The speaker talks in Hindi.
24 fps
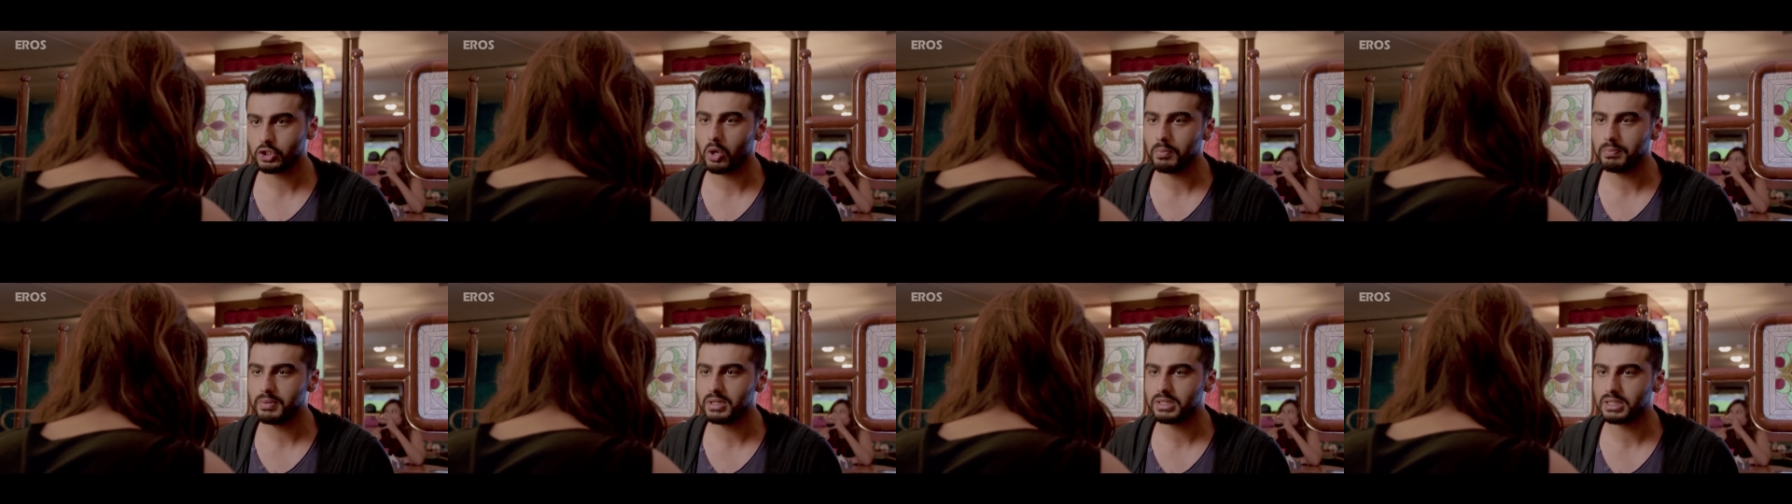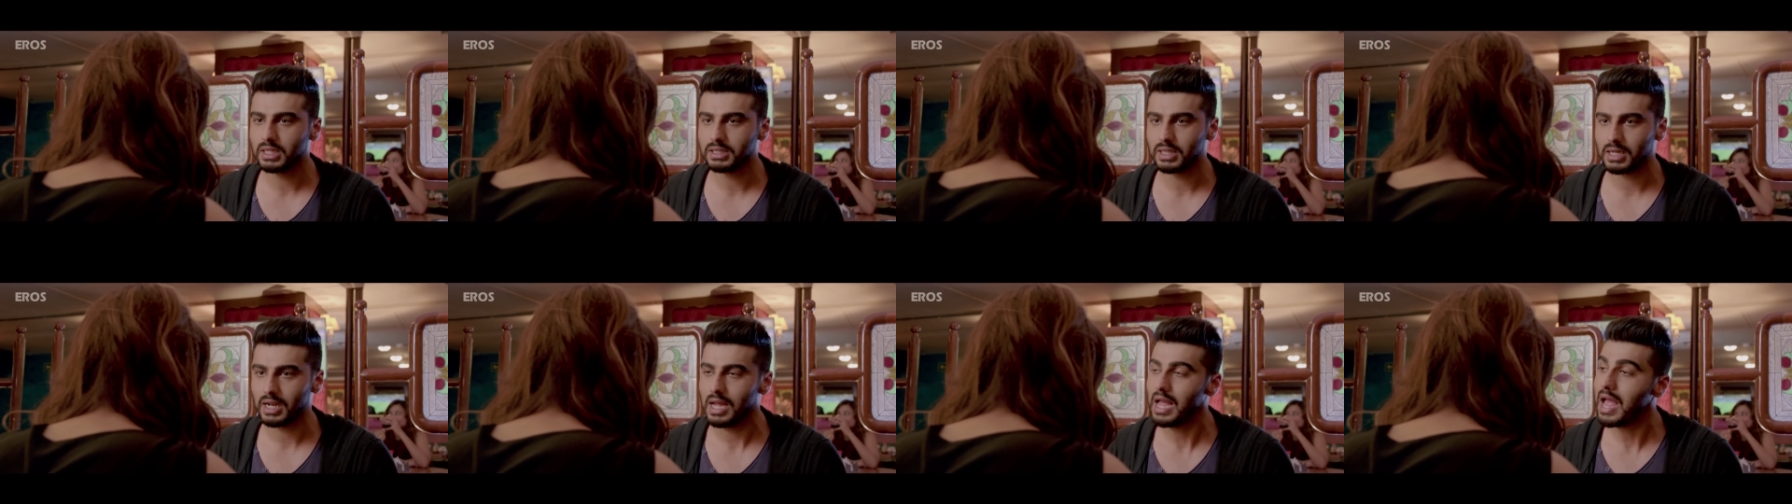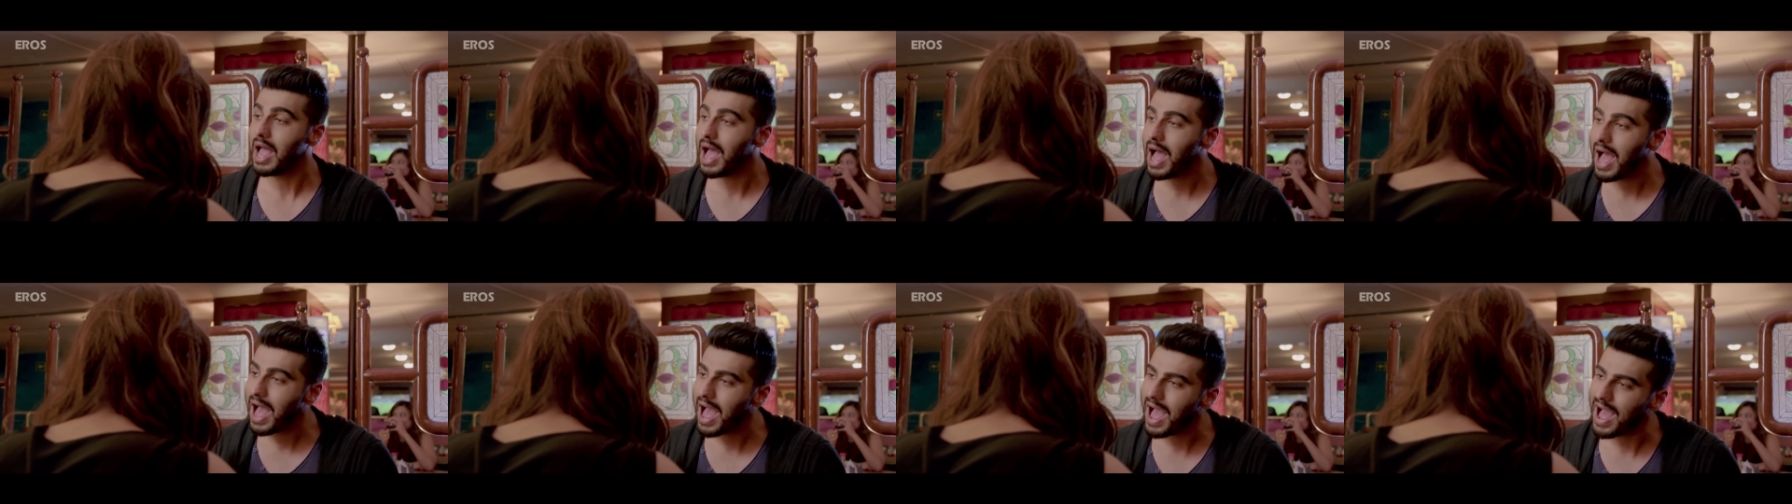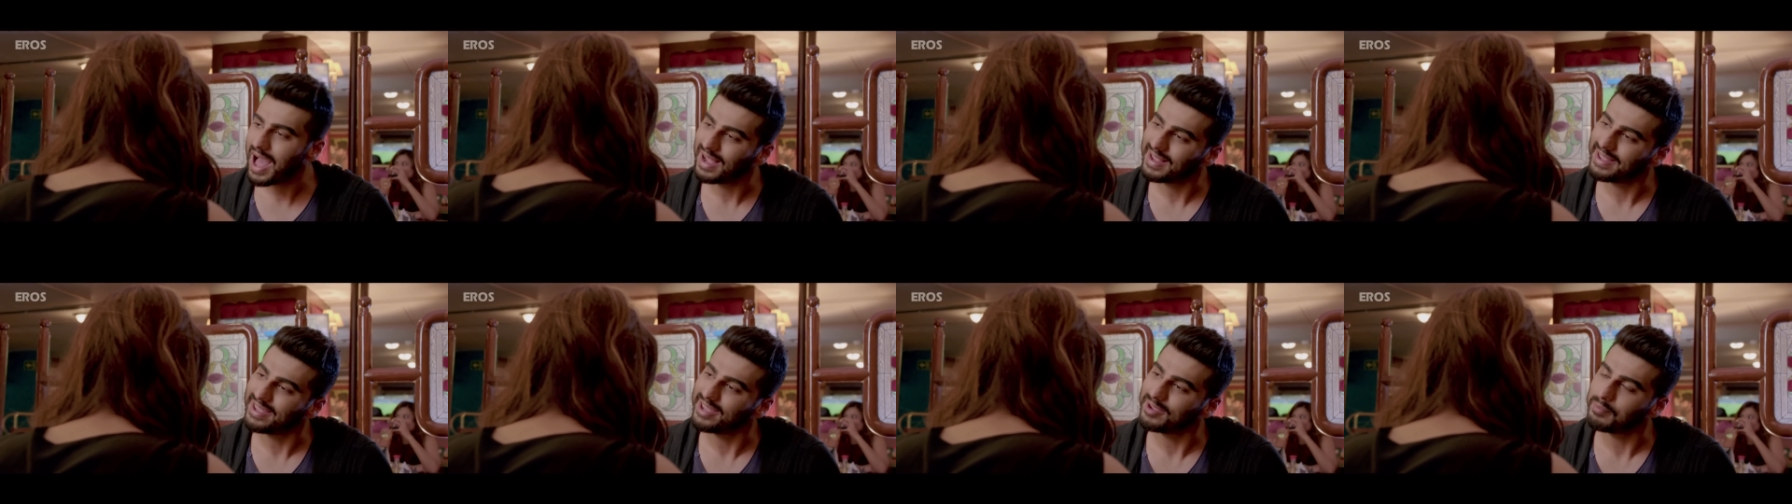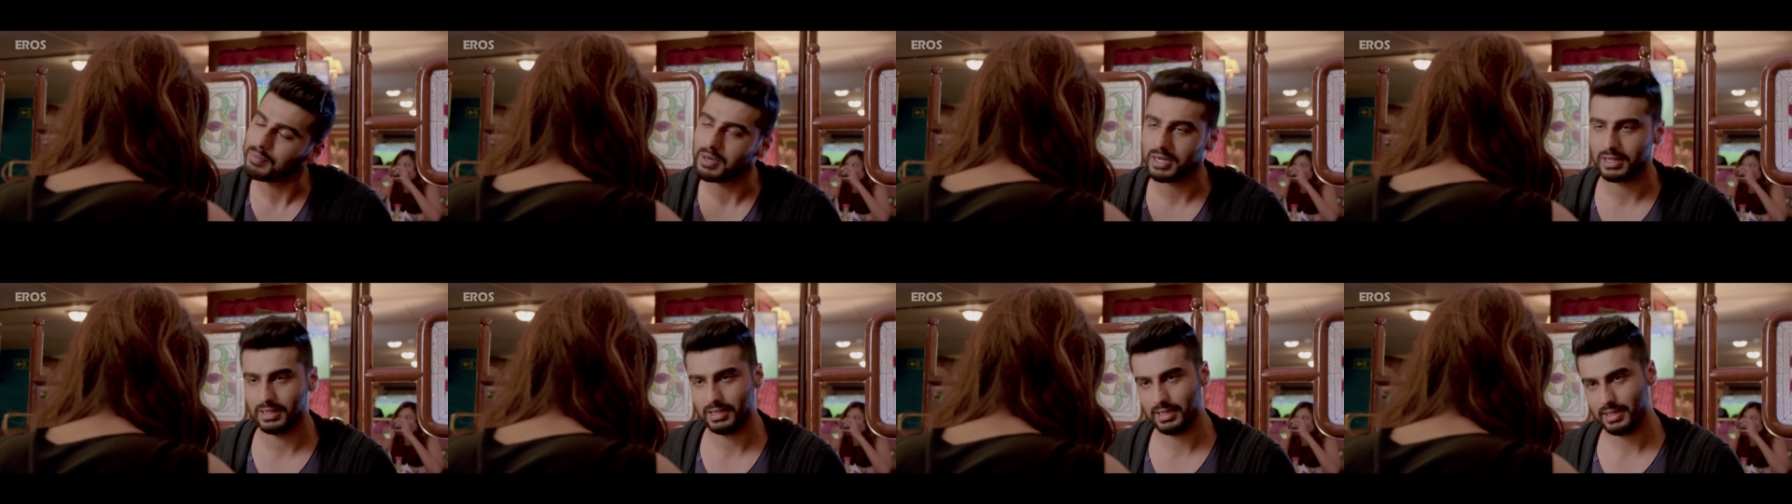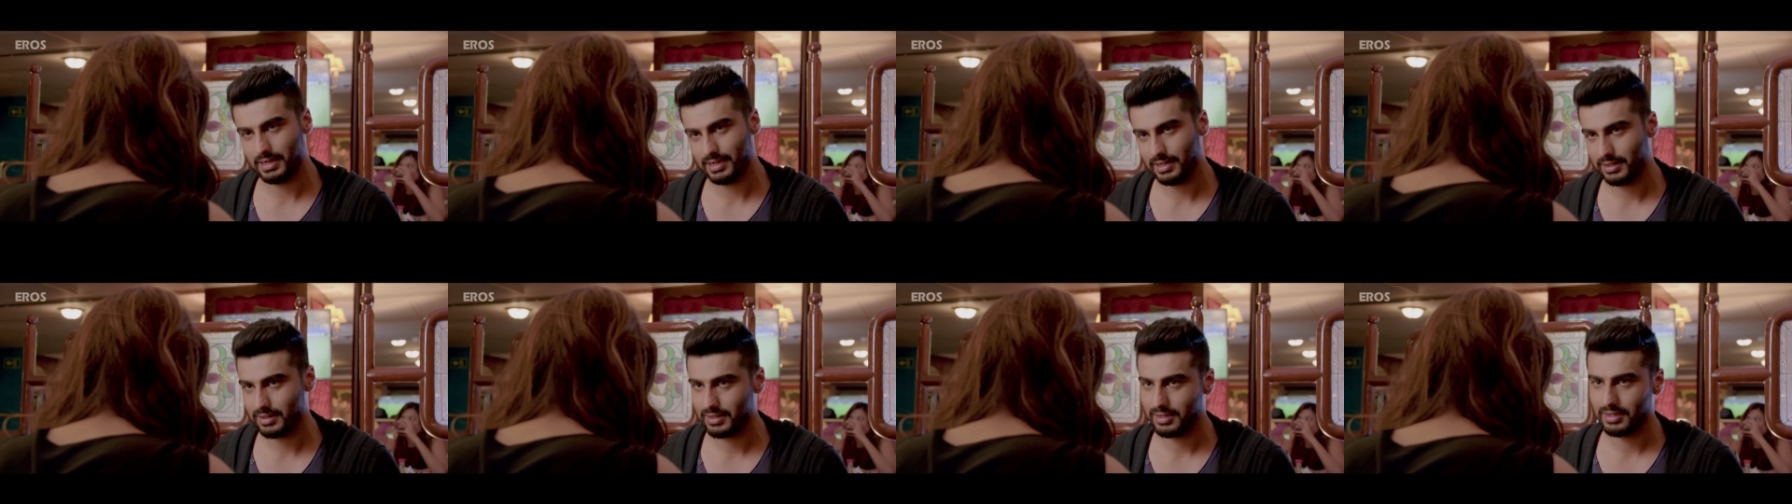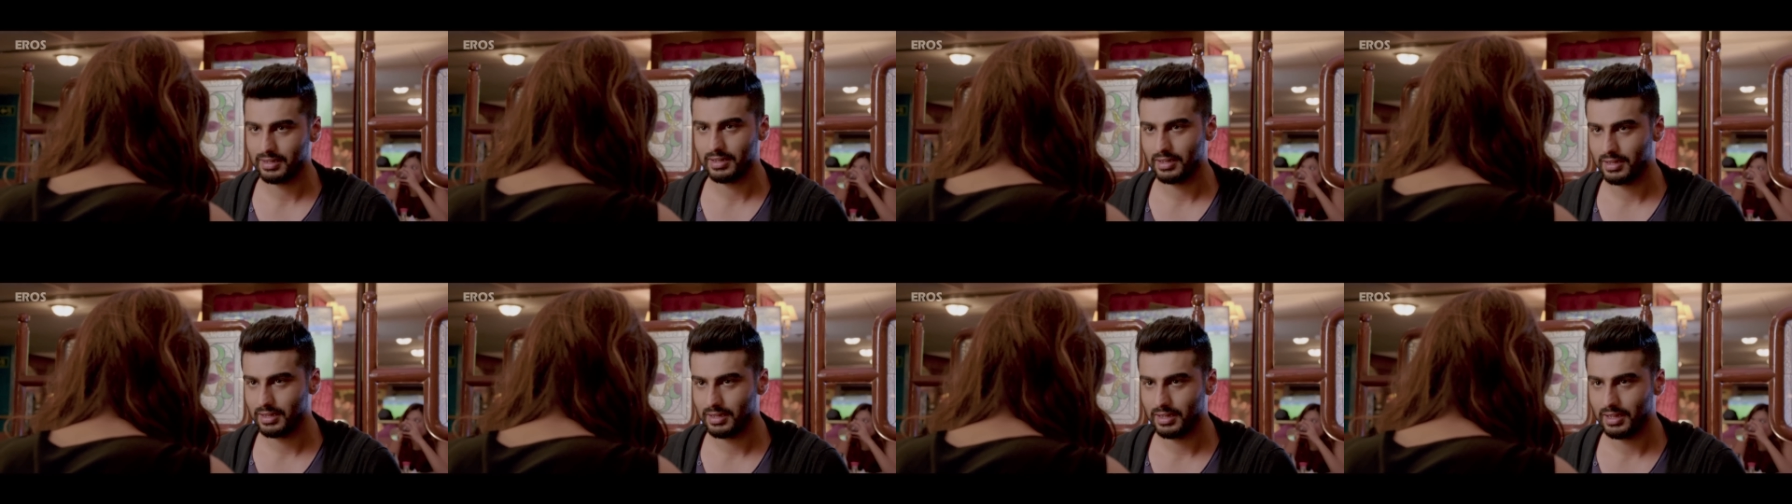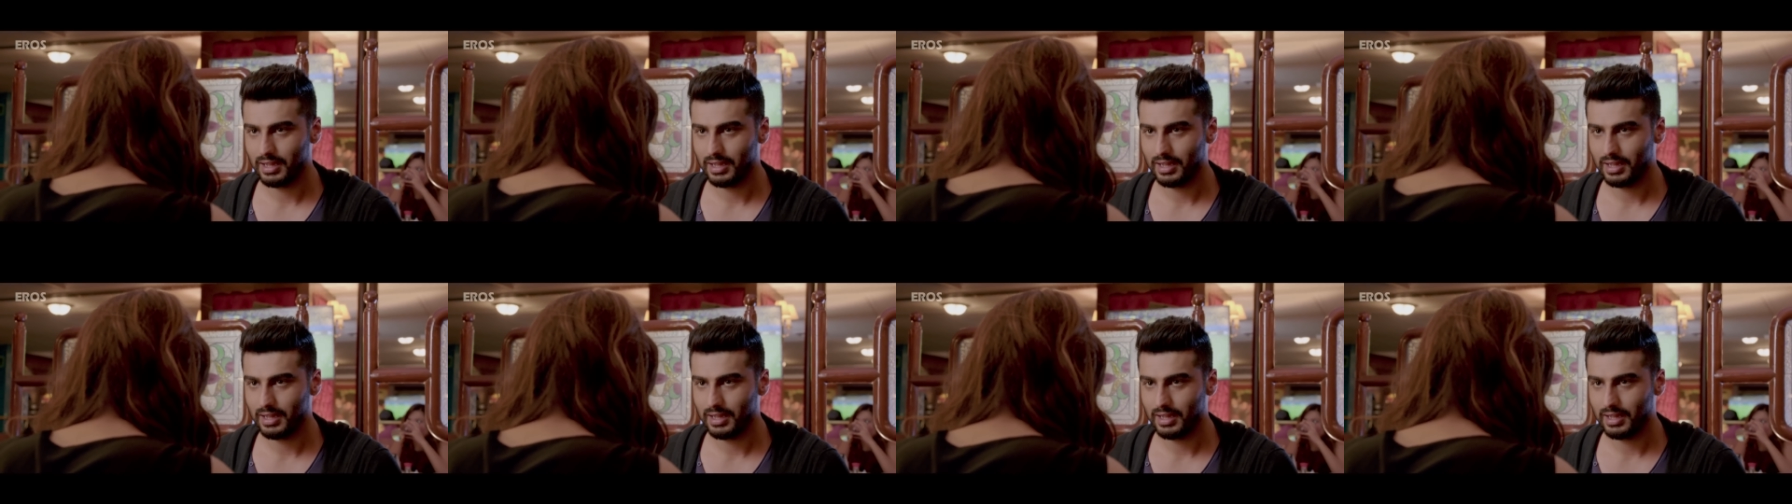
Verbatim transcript: जॉम्बीज की तरह आगे बढ़ते रहते